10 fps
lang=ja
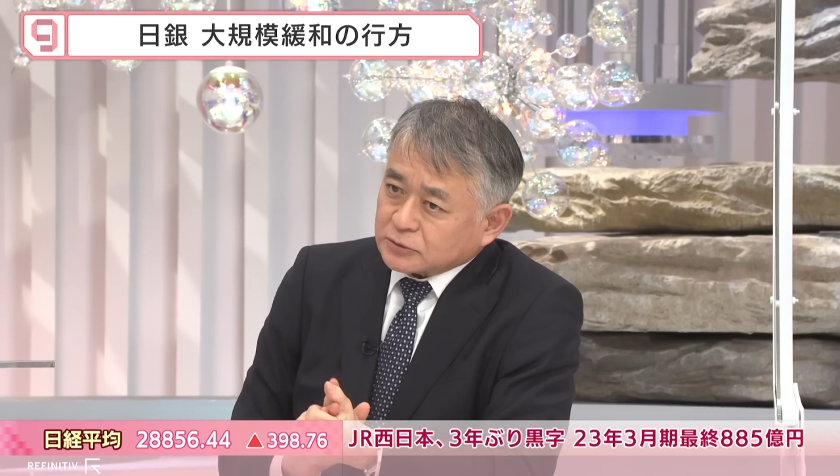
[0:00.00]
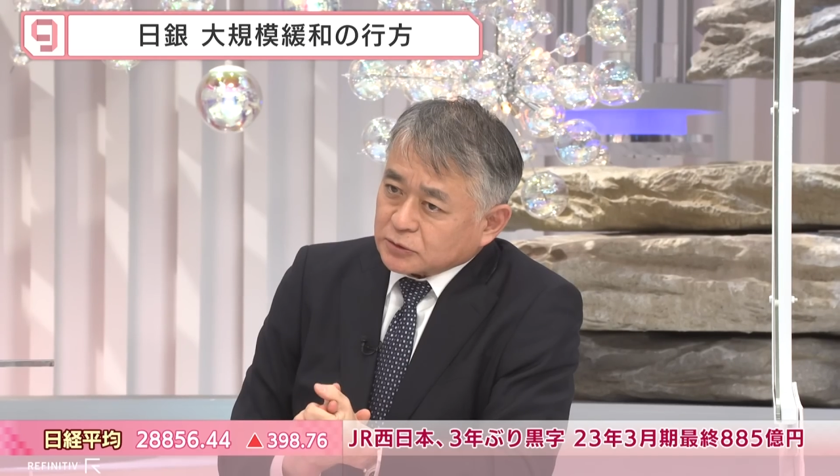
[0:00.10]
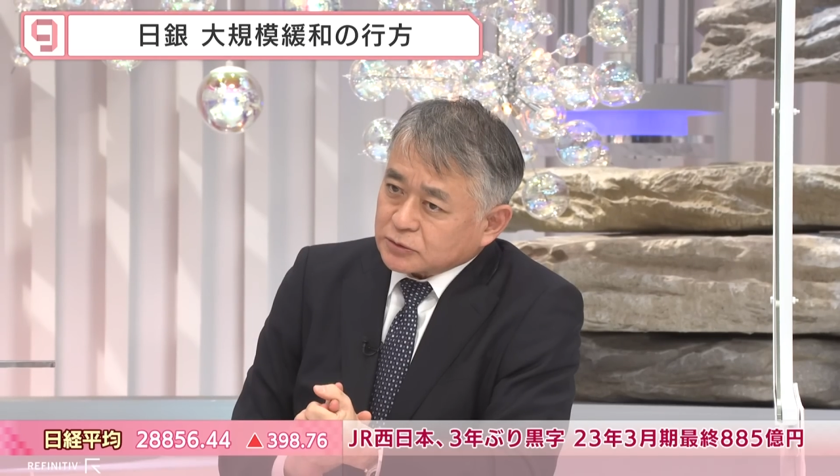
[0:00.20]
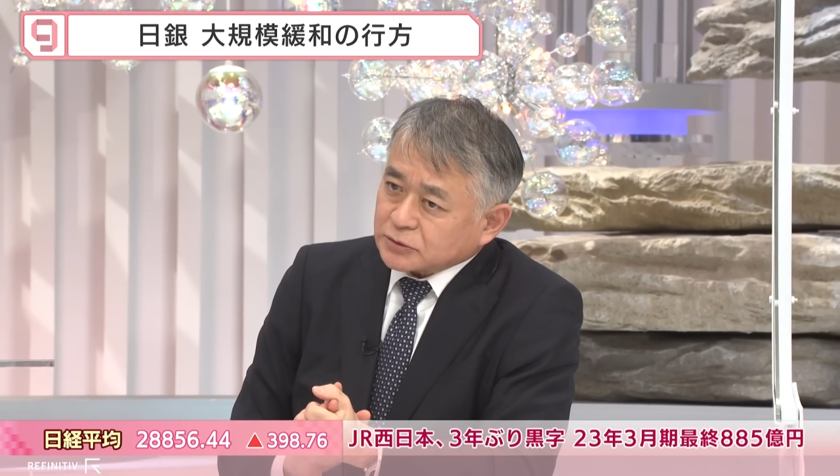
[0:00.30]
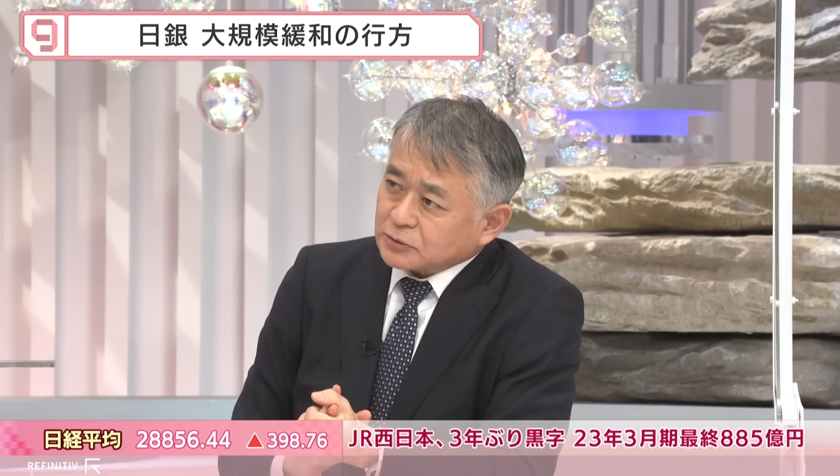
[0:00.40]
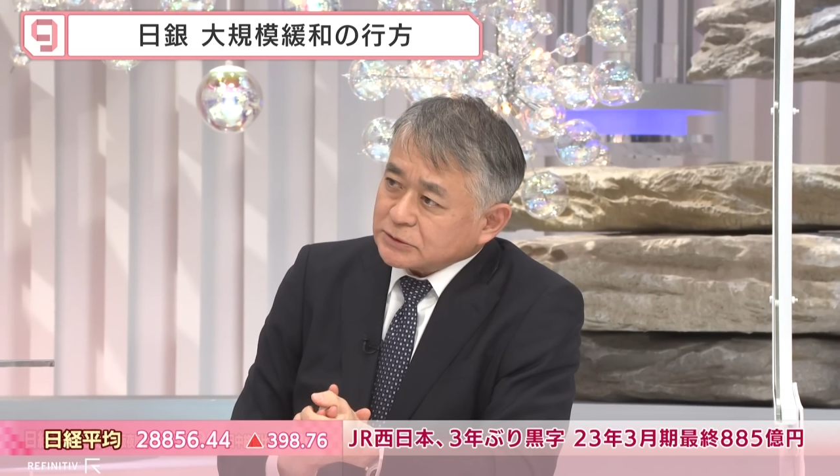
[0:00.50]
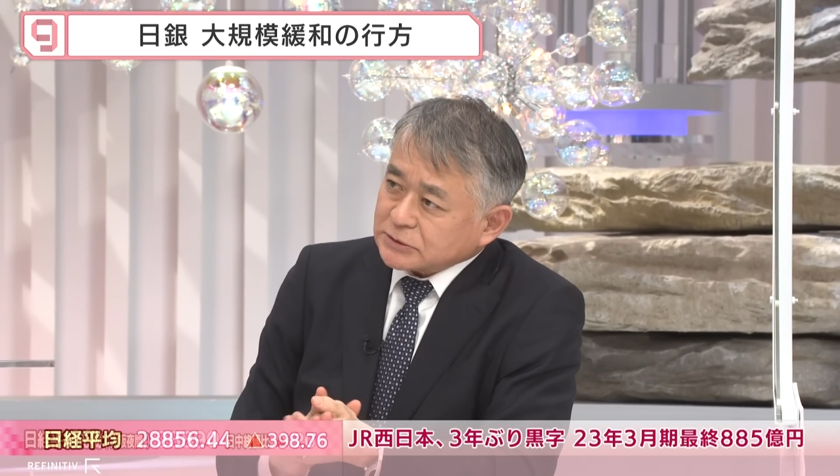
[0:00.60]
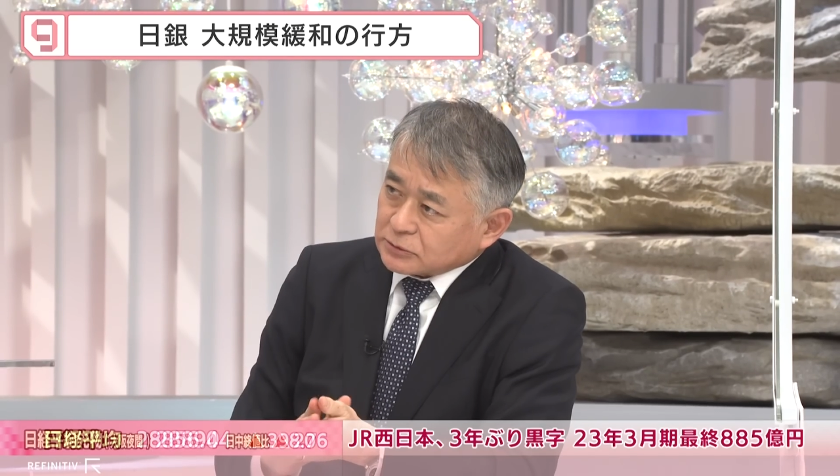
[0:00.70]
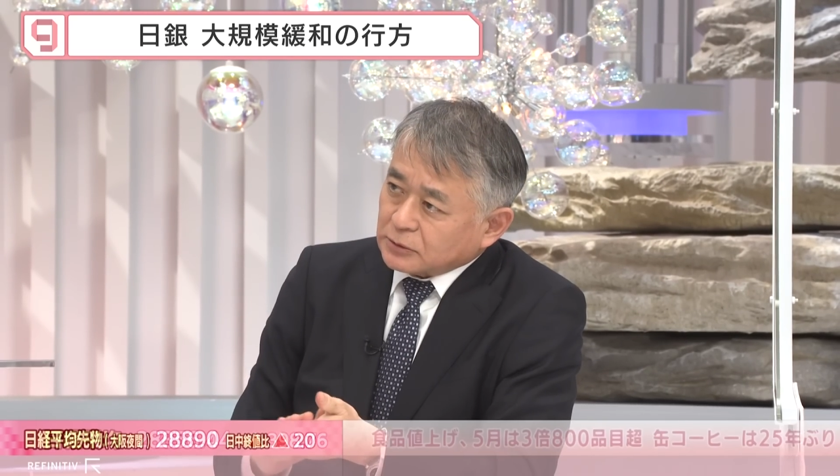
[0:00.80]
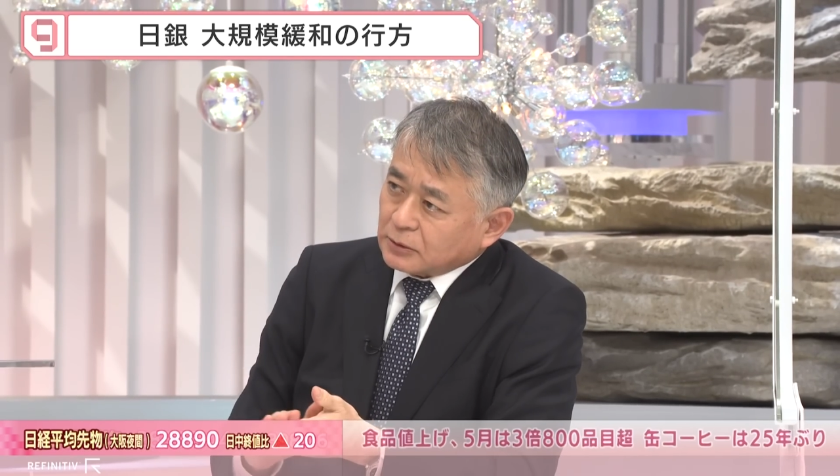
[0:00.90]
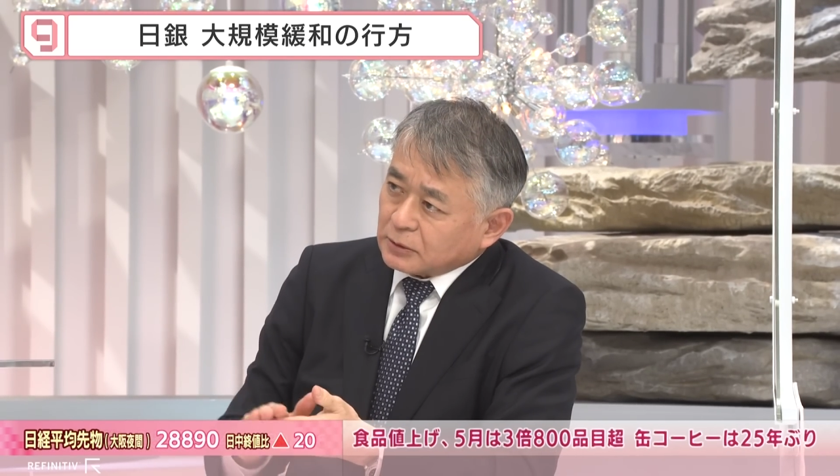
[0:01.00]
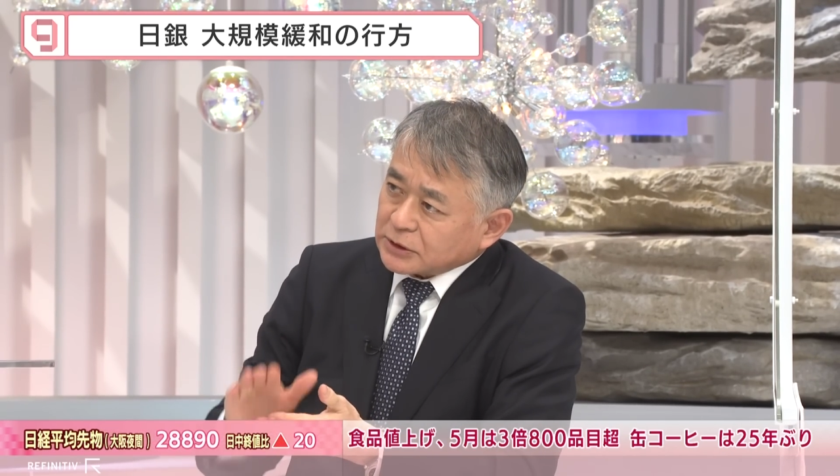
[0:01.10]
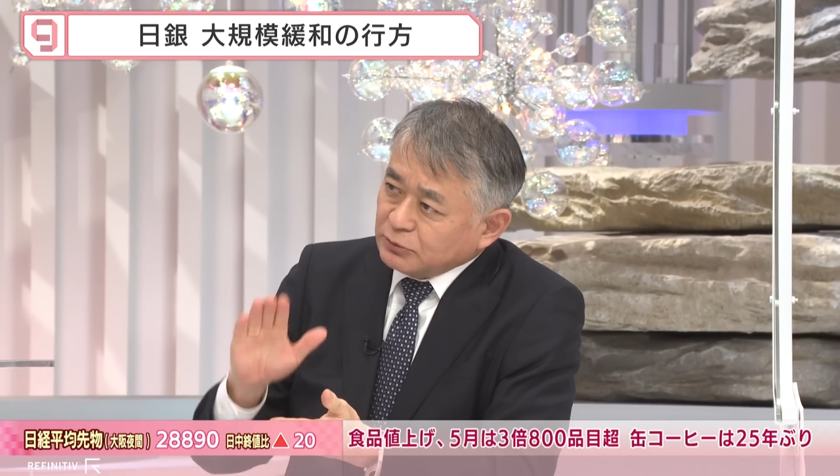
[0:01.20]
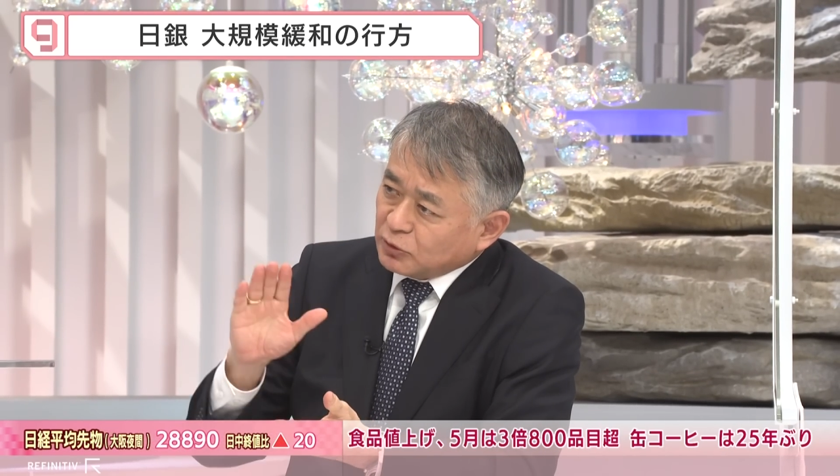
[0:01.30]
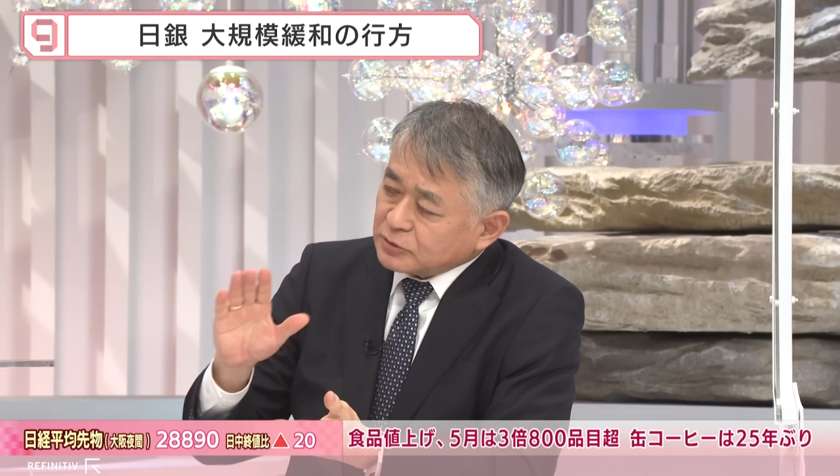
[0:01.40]
の上昇率を
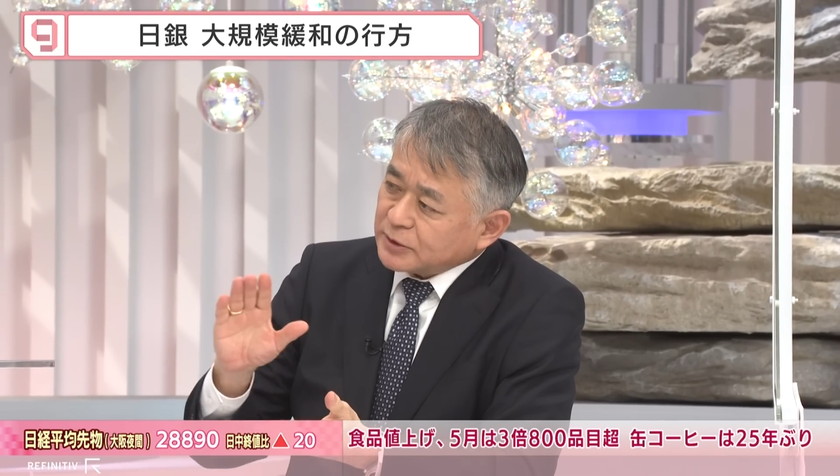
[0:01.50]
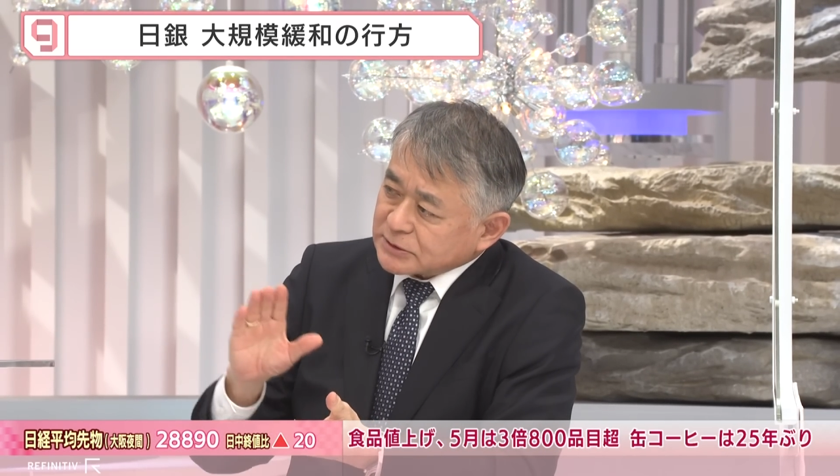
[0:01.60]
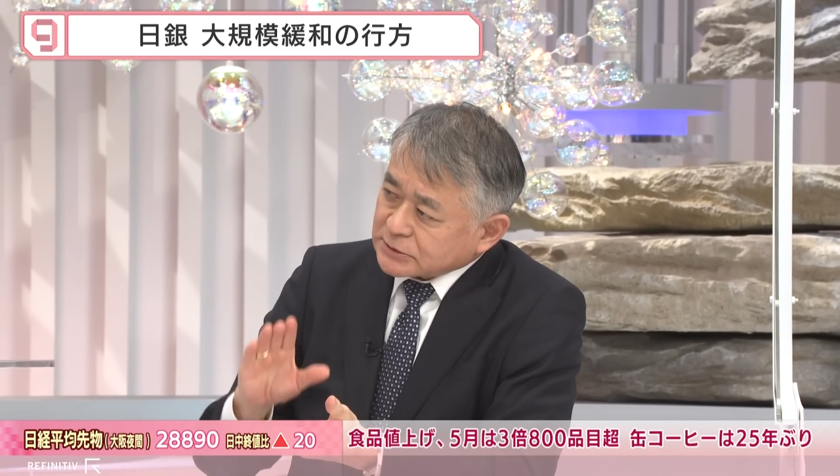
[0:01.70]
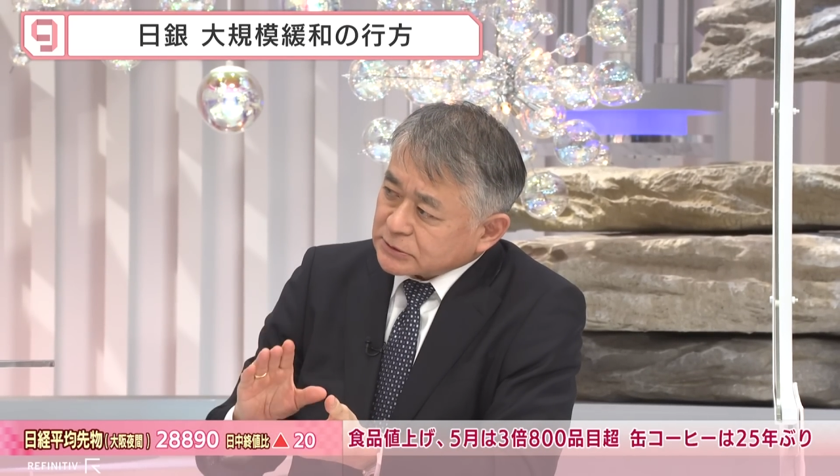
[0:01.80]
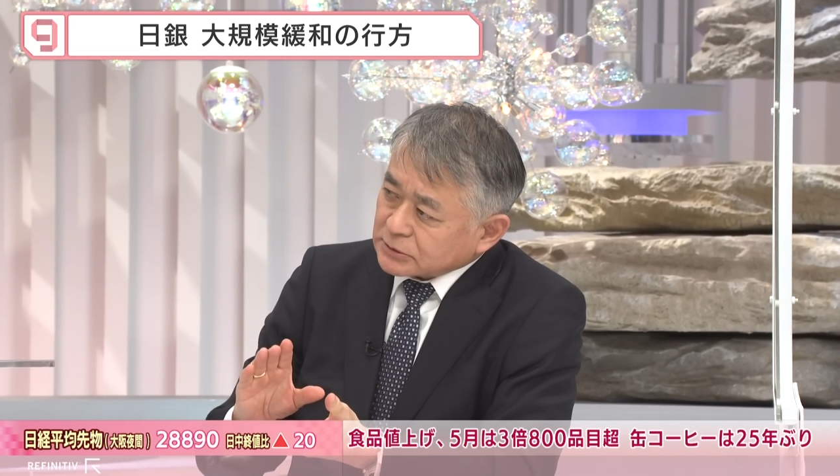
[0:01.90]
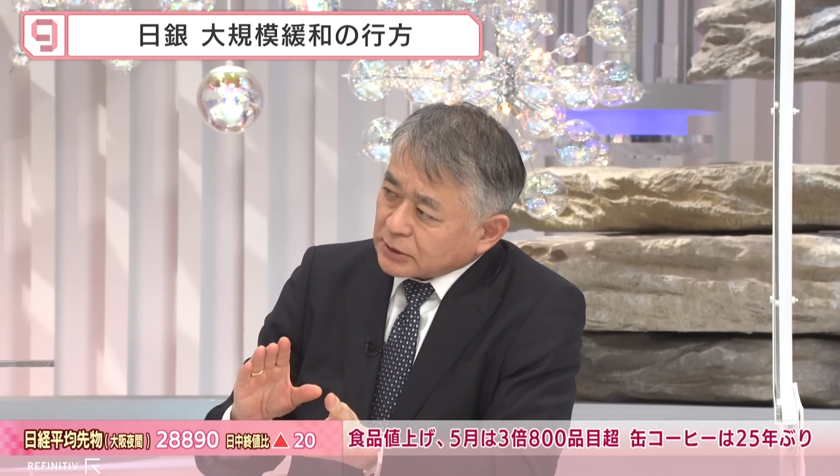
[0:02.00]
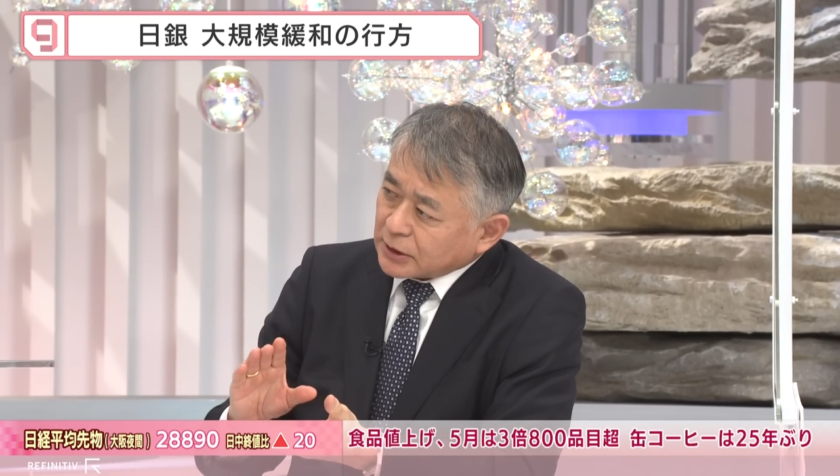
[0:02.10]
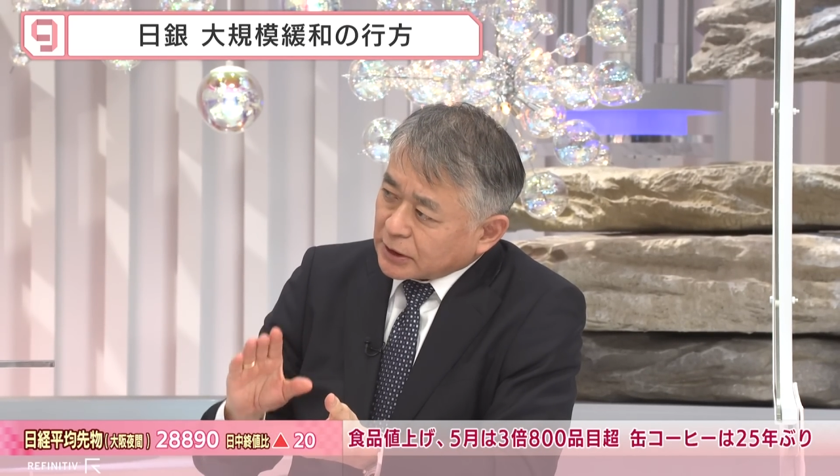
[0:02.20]
日目別、